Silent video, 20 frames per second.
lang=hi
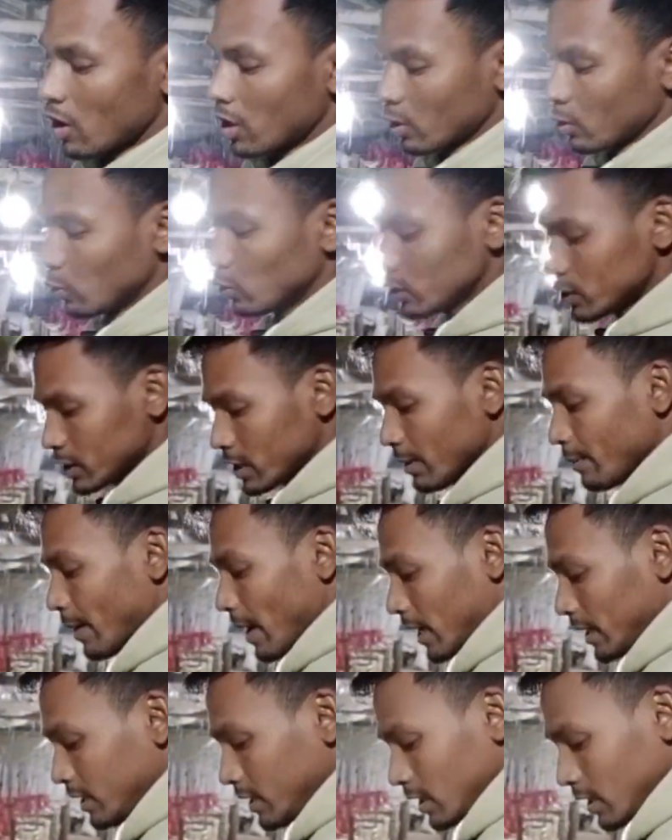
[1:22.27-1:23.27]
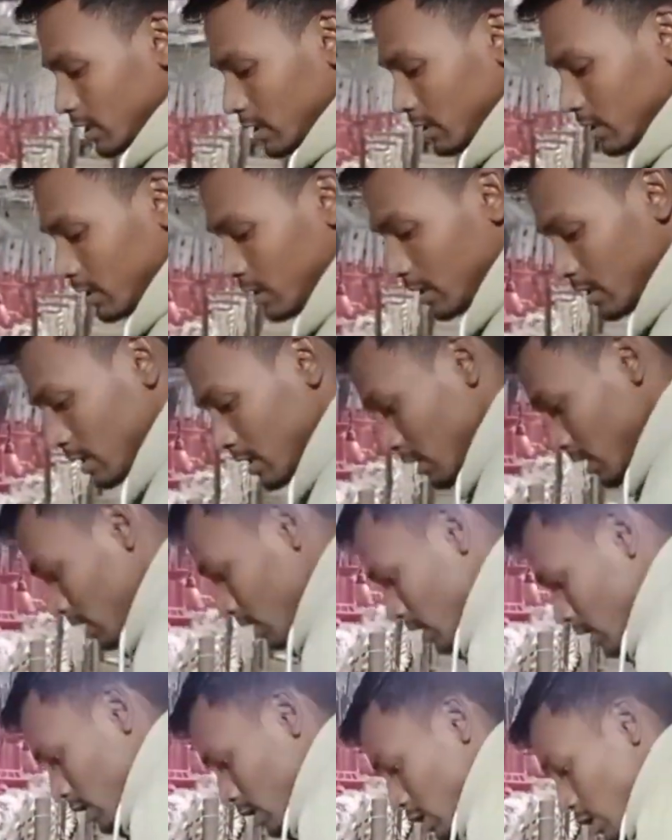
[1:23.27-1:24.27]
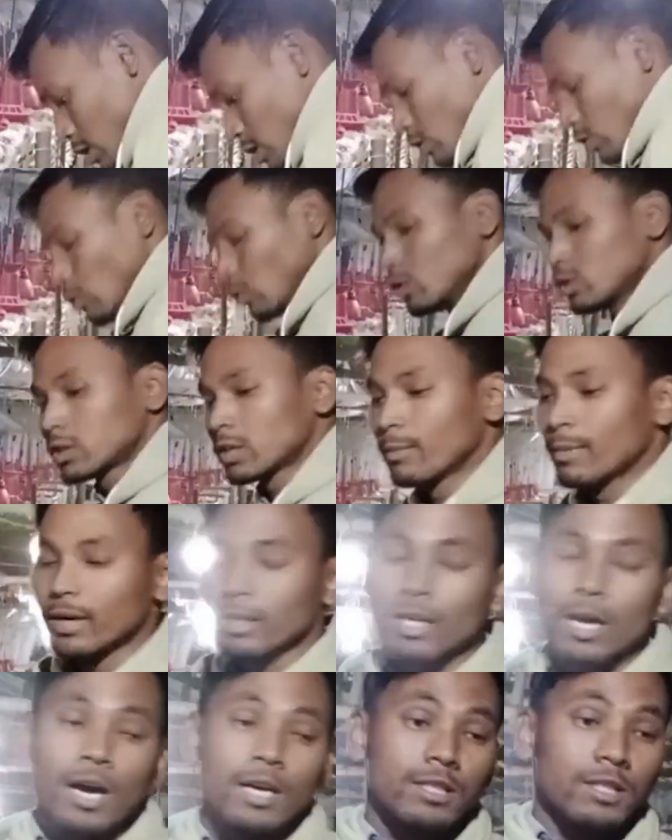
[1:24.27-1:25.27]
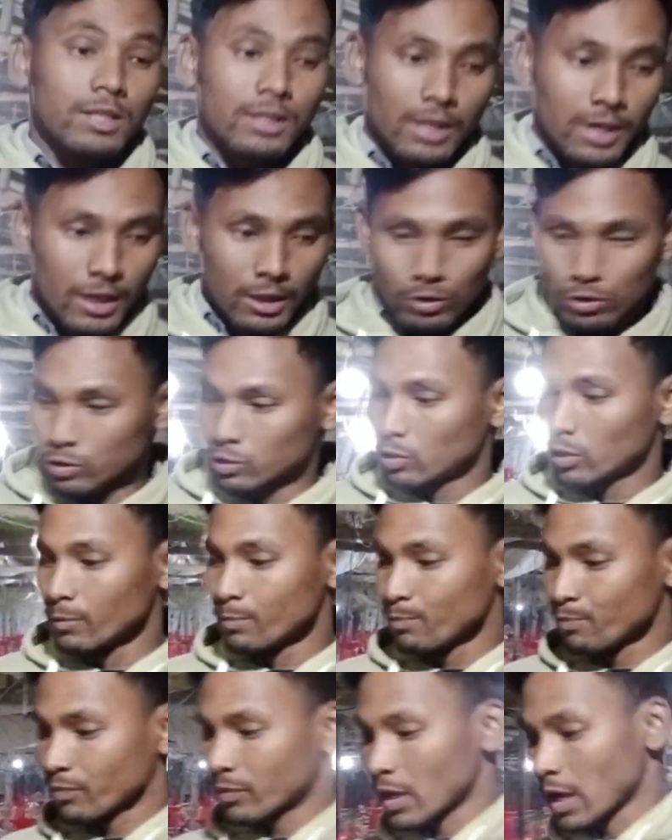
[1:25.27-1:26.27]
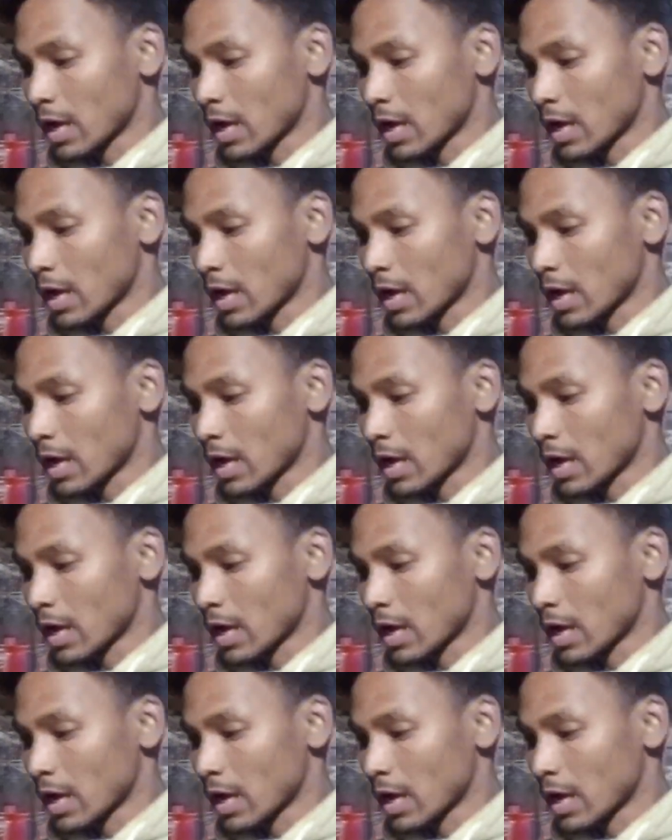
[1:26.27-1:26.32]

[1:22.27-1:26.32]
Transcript: और उसके बाद उसके बाद आ जाता है दोस्तों